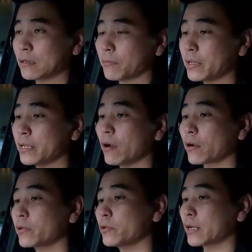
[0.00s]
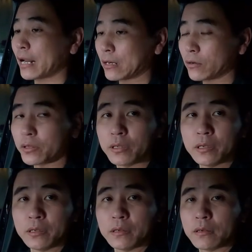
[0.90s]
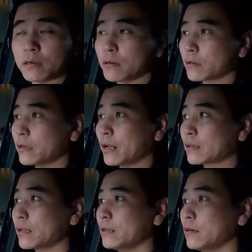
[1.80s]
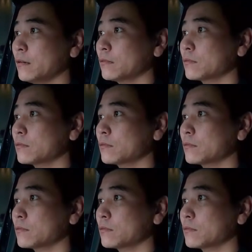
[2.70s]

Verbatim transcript: bởi vì họ kêu vô dàn lạnh rồi vì lần thấy nó